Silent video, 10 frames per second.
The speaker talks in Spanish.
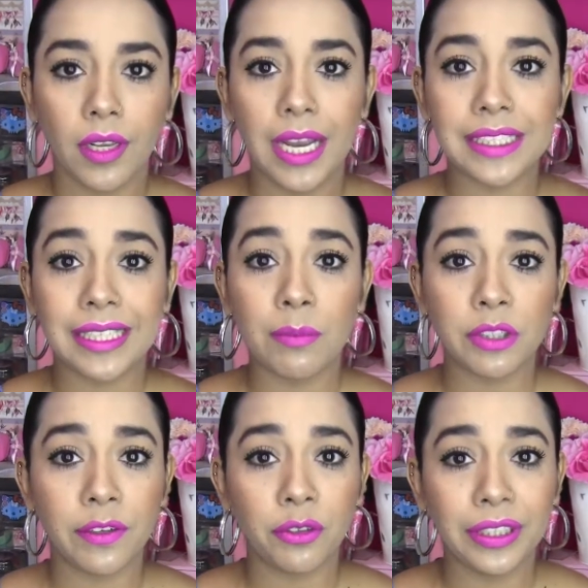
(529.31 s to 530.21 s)
Así que vamos
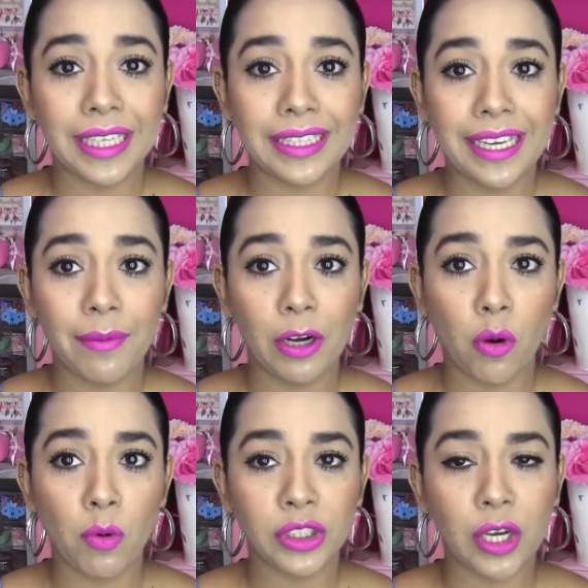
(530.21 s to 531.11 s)
a ver durante el día, a ver
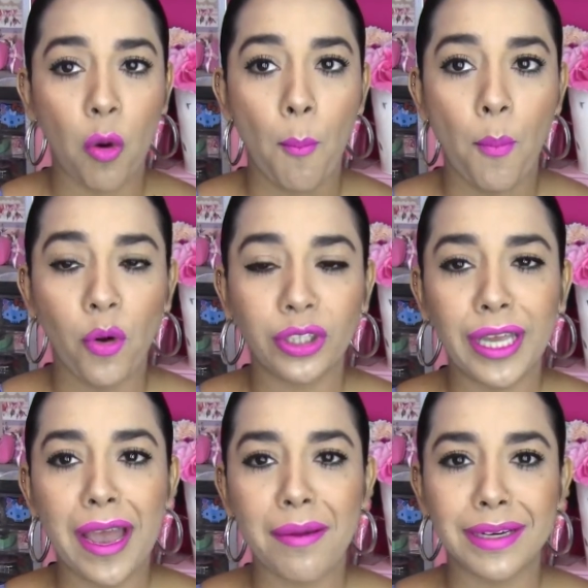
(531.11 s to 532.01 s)
cómo se
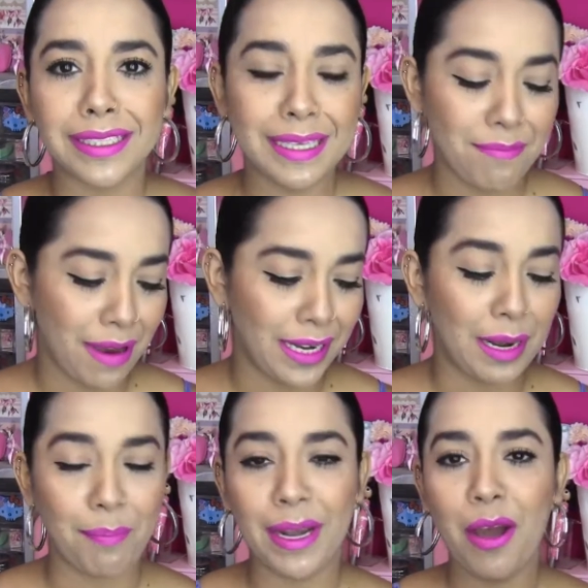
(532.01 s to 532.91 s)
comporta, a ver si vale
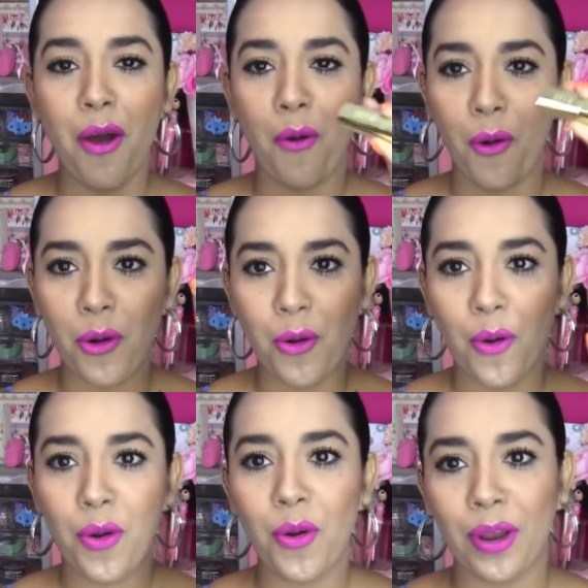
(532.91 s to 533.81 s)
la pena o
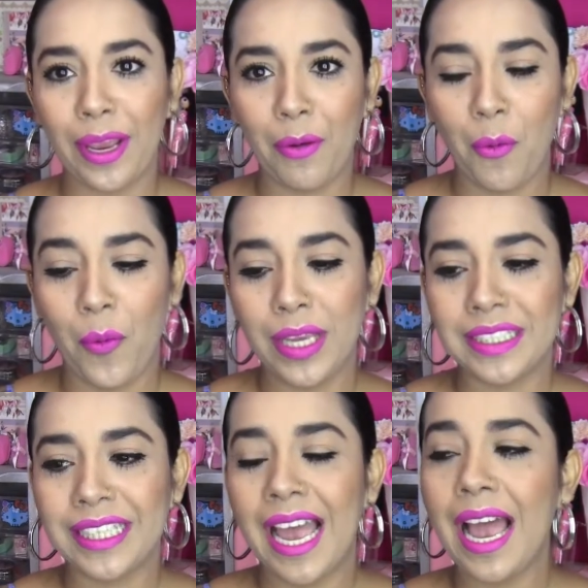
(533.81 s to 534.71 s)
no lo que
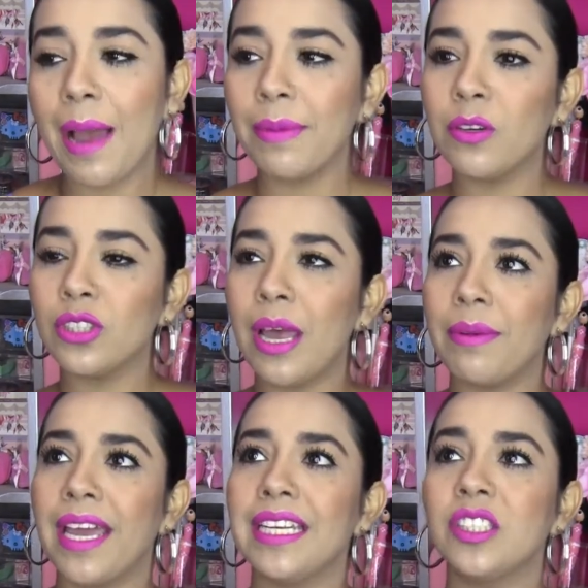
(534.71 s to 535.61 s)
cuesta. A mí los
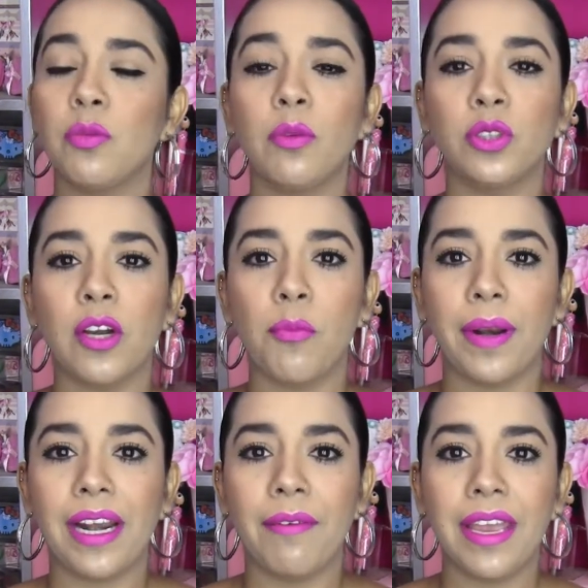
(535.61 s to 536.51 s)
labiales, no me gusta
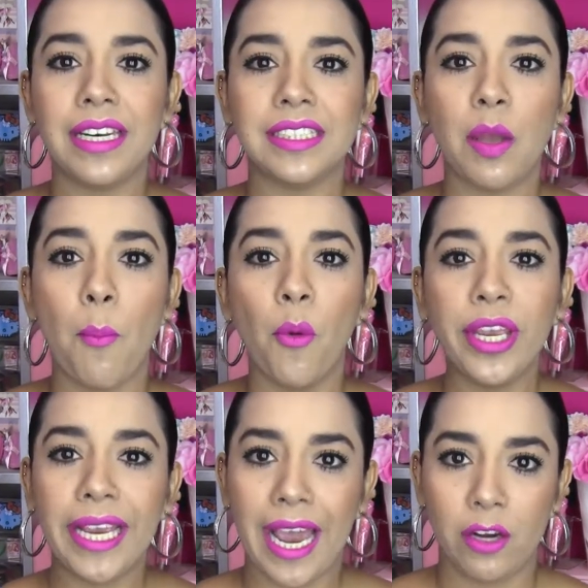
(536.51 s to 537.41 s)
comprar labiales
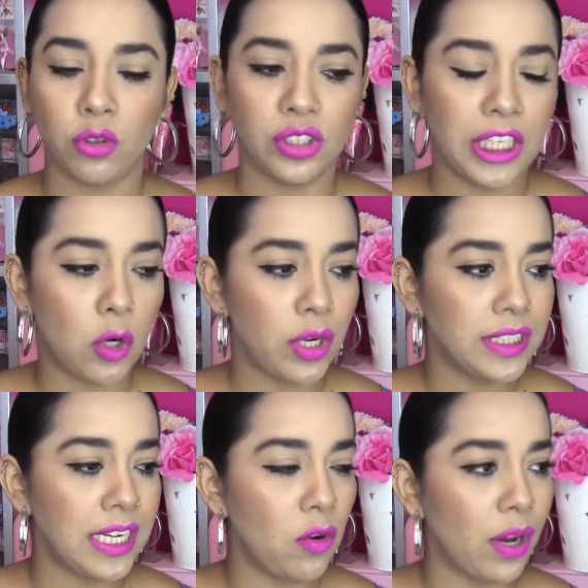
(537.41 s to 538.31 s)
muy caros. Creo que
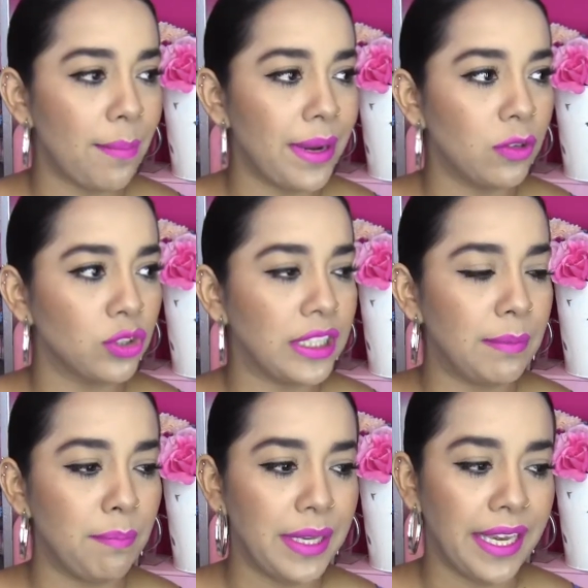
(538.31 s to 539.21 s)
es en lo que menos
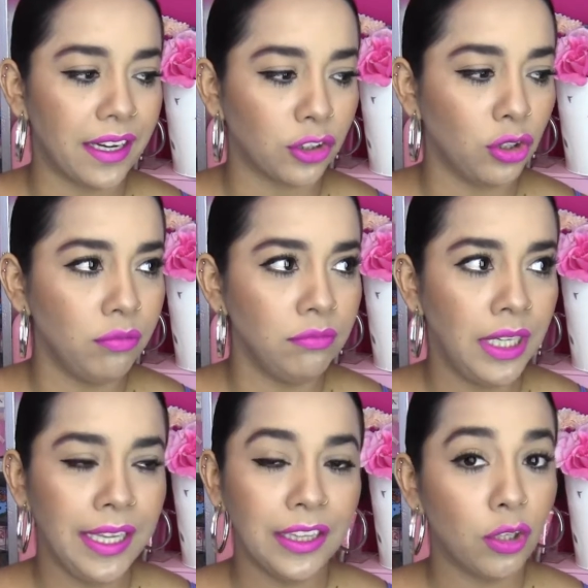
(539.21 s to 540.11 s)
invierto.
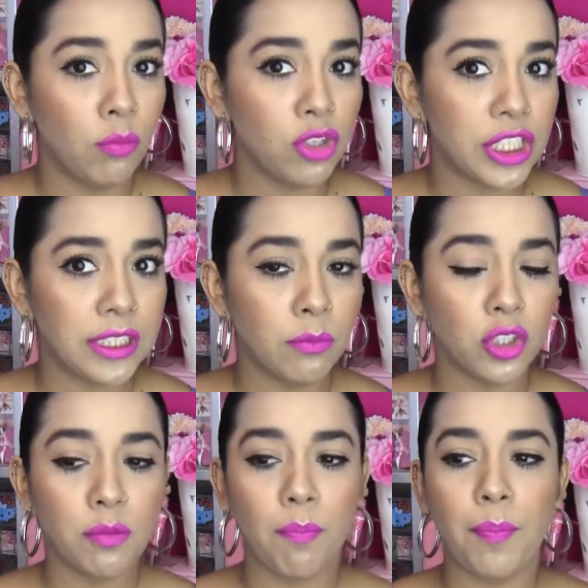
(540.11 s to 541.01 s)
Tengo
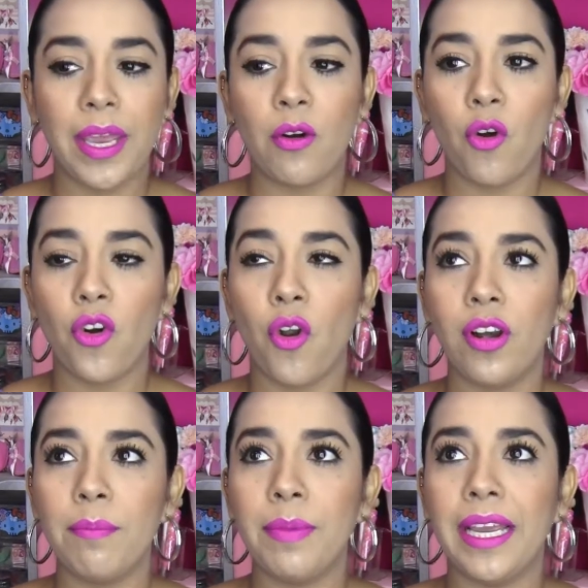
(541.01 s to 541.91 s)
muchísimos, pero no
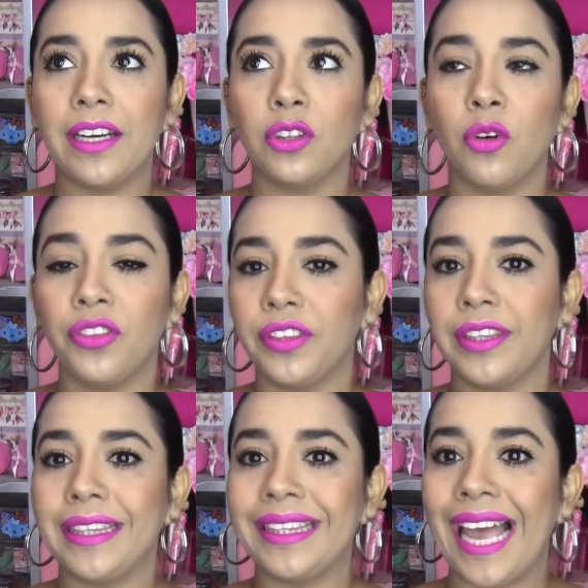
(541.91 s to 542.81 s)
lo invierto
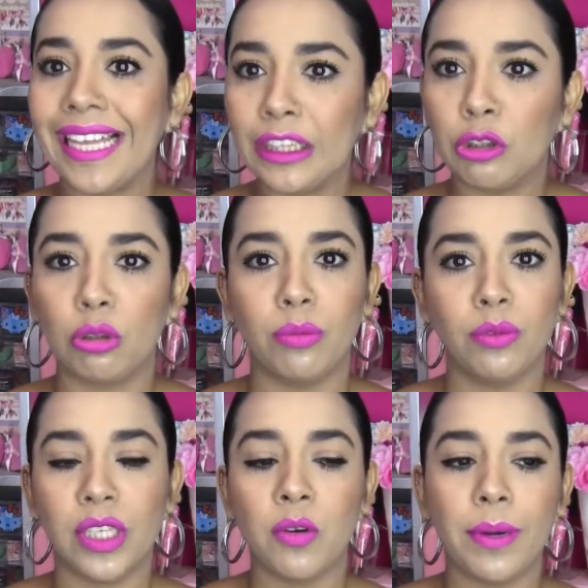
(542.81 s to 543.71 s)
tanto. No me
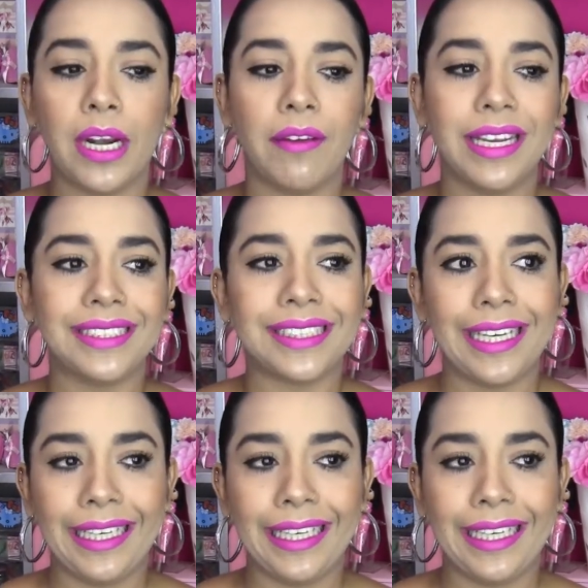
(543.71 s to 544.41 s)
gusta comprar labiales tan